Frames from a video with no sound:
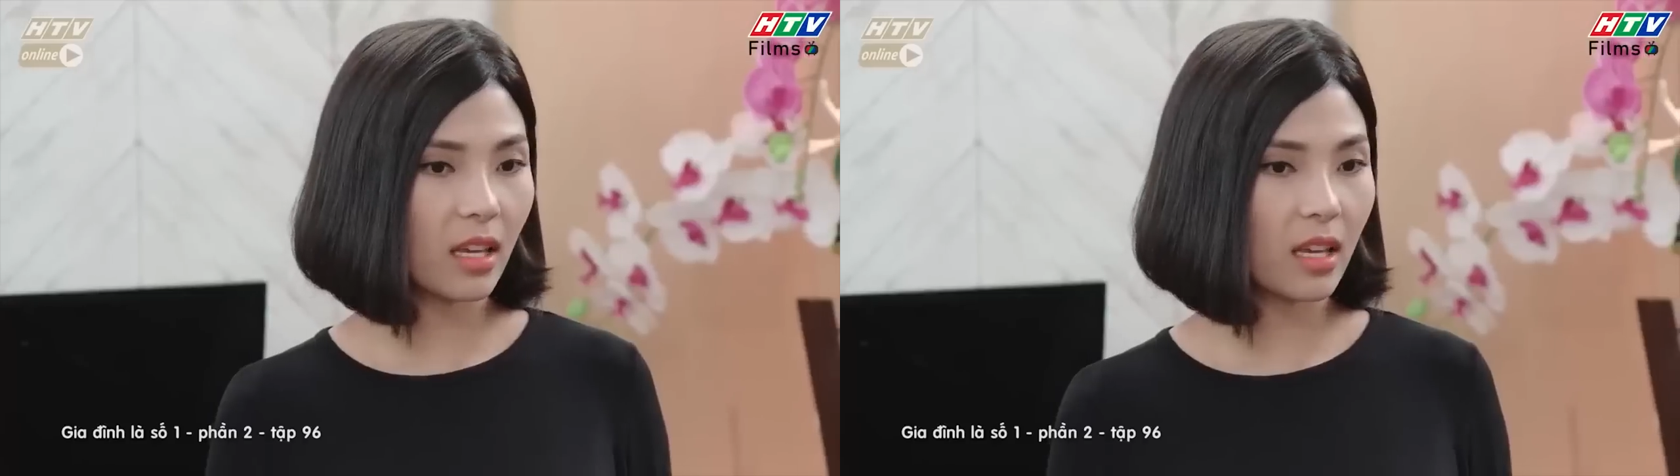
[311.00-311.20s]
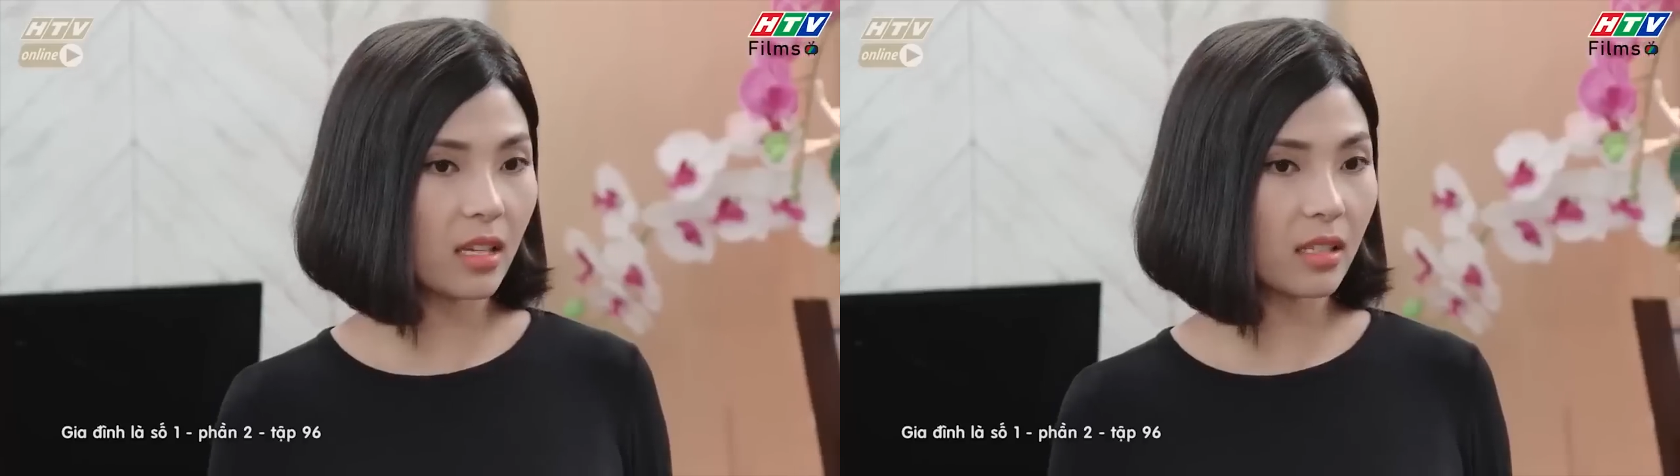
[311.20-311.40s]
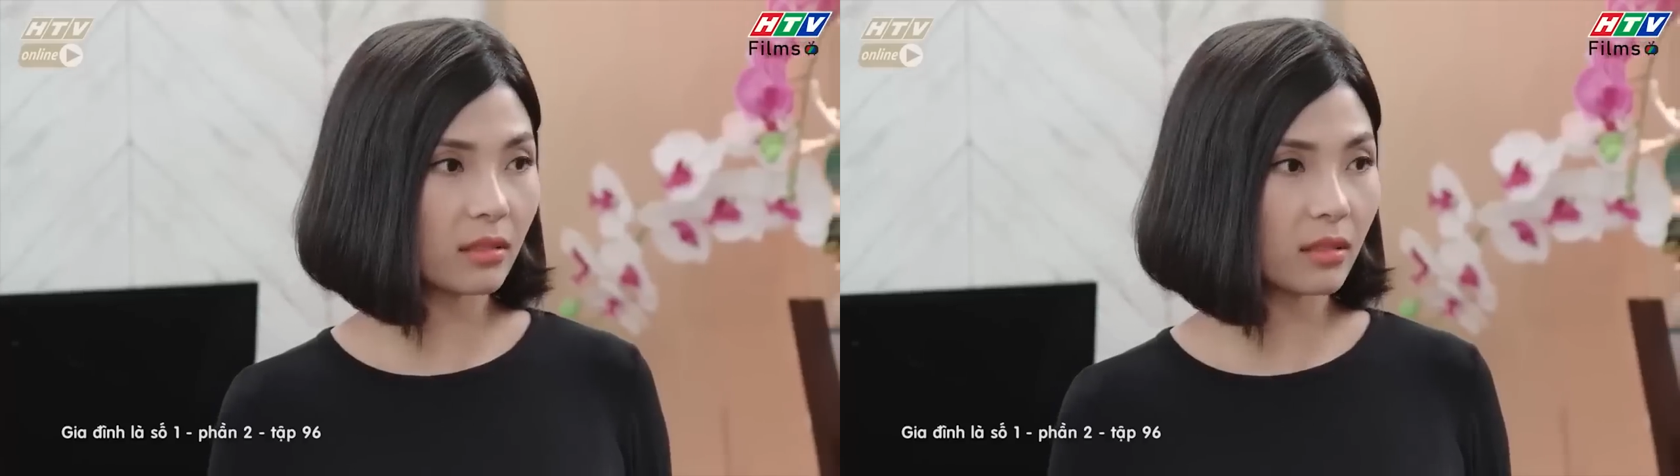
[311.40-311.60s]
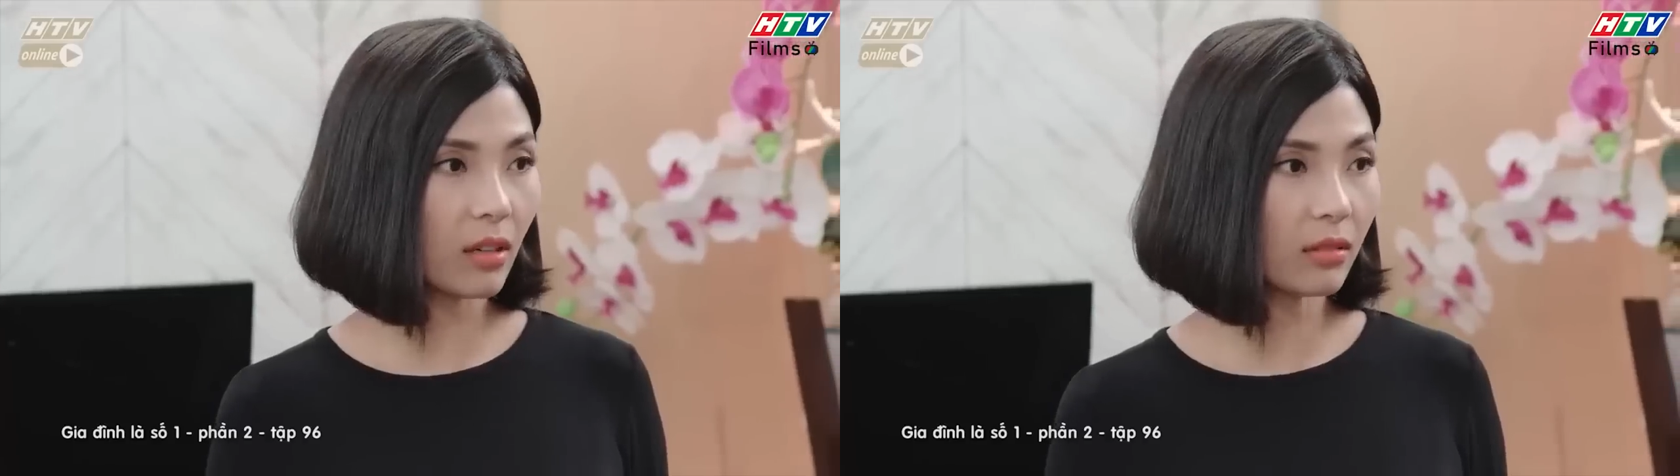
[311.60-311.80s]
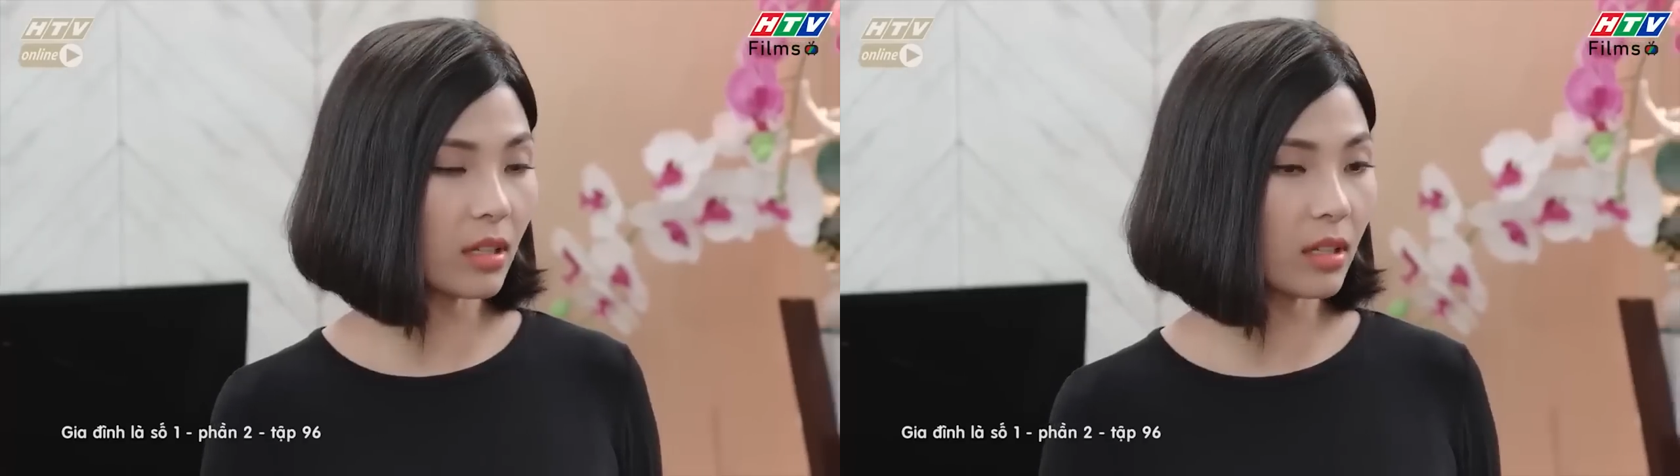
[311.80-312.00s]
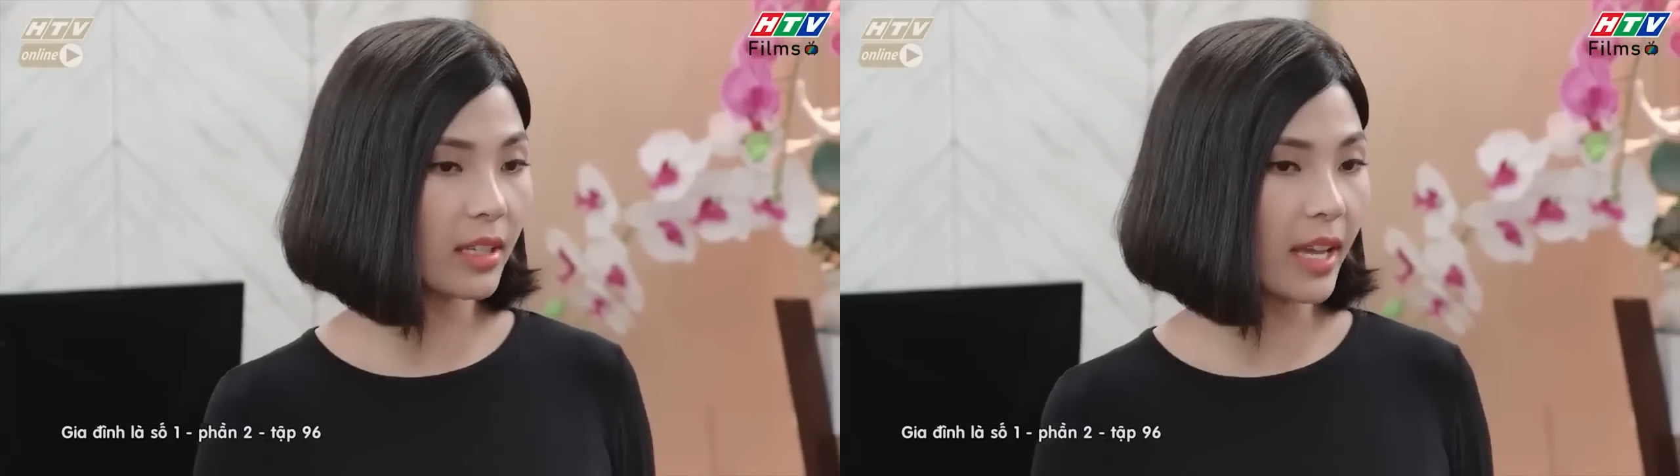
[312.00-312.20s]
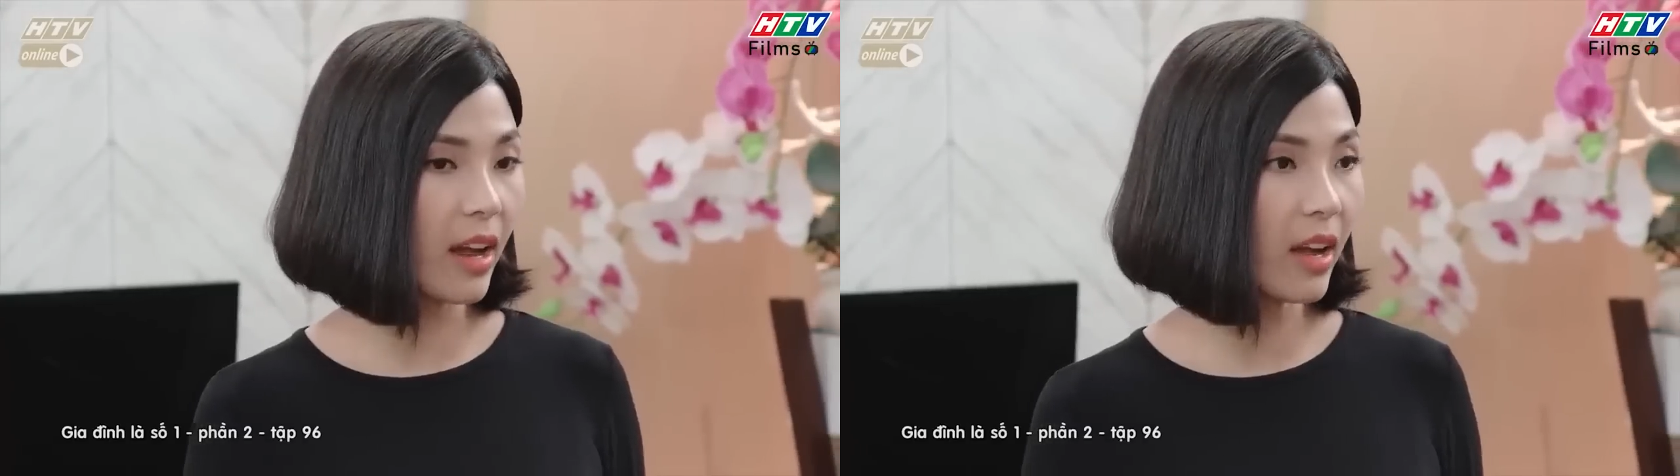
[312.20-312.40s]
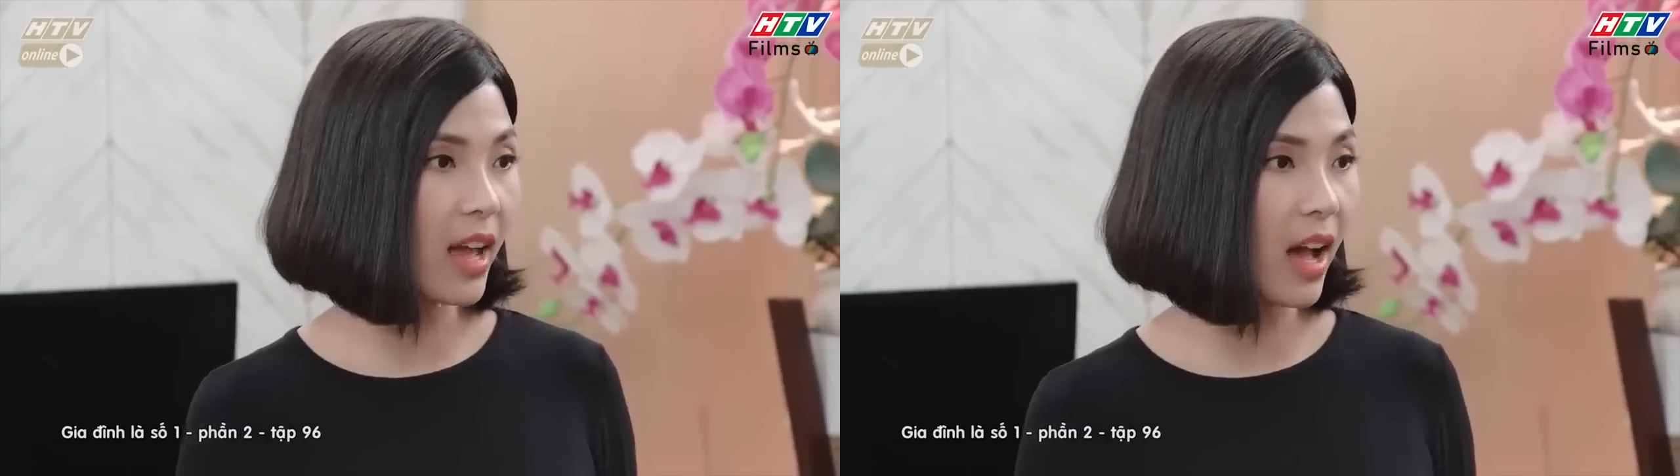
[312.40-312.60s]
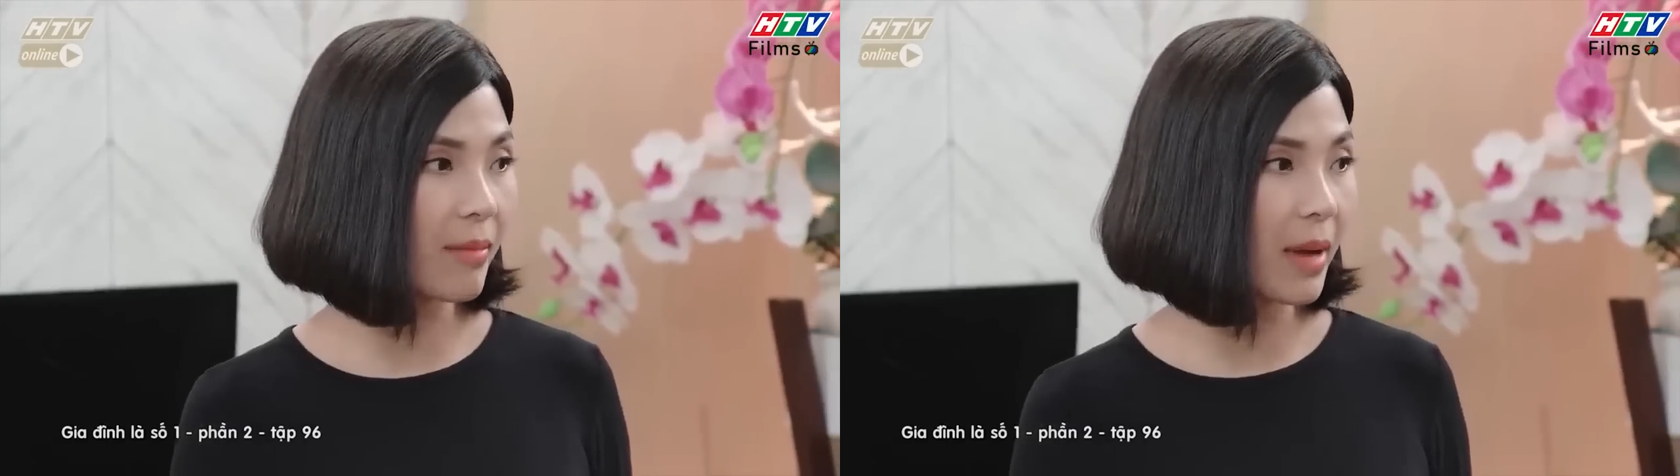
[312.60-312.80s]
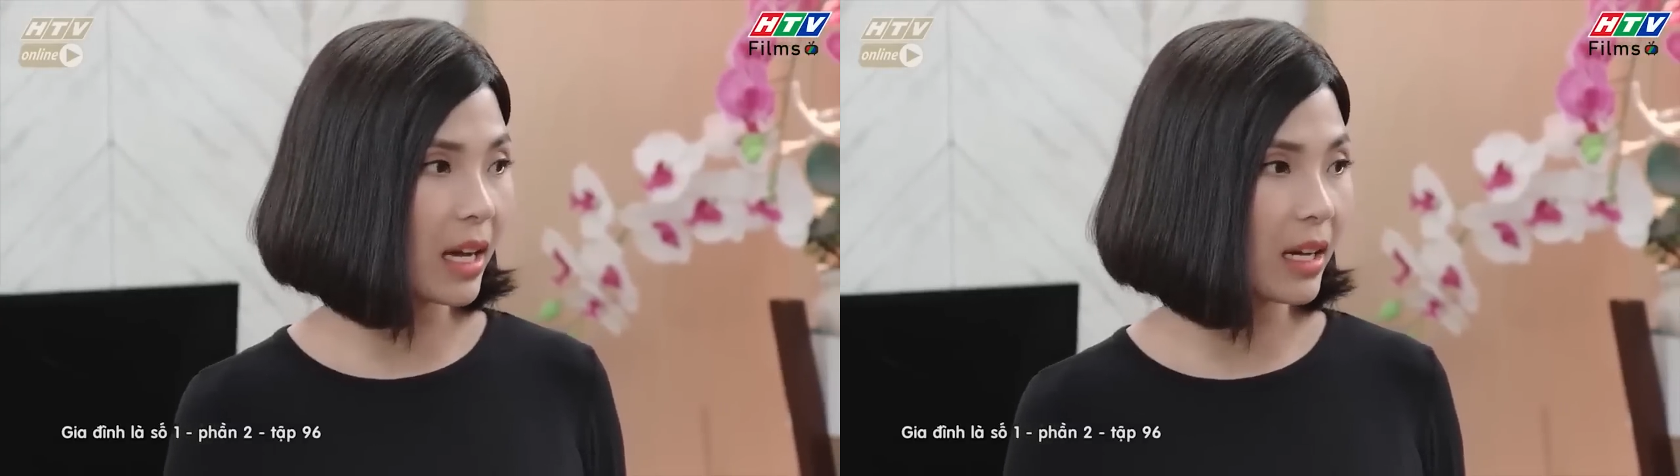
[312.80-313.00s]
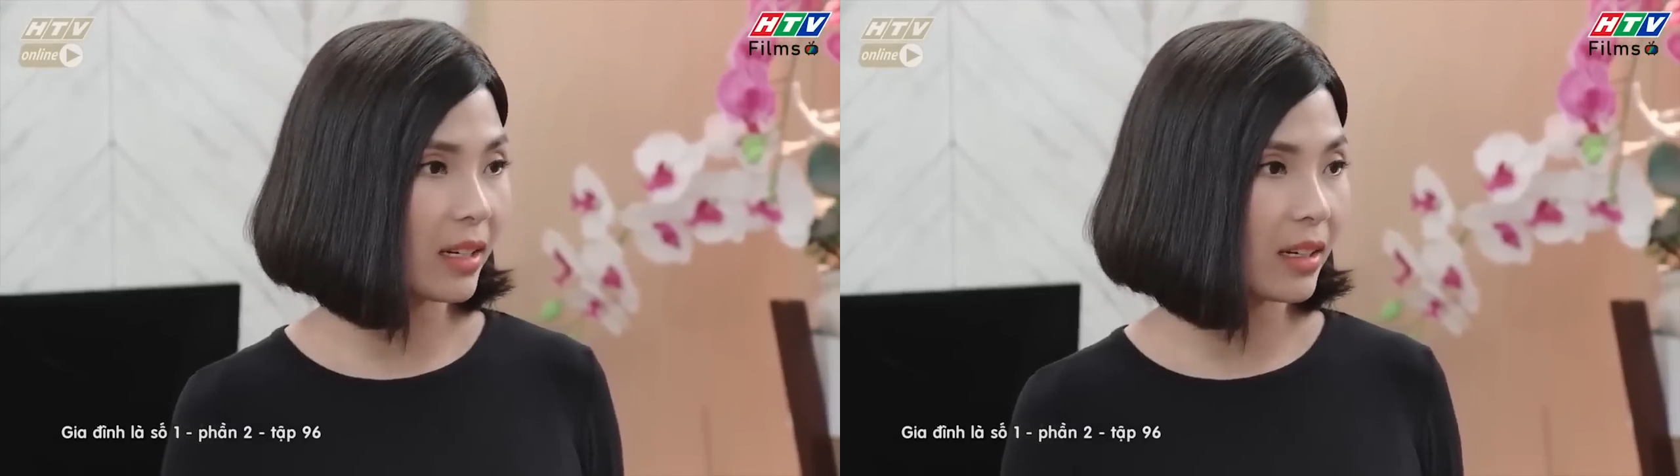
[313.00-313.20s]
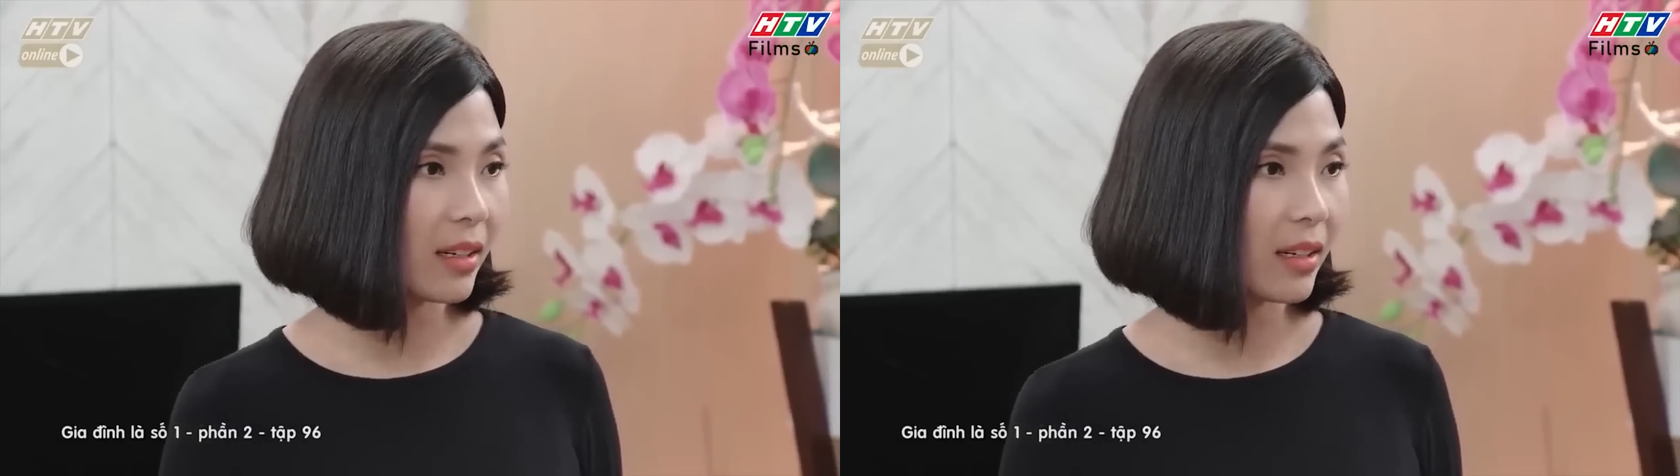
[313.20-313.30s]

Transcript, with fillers: thì con thưa vậy đó giờ mà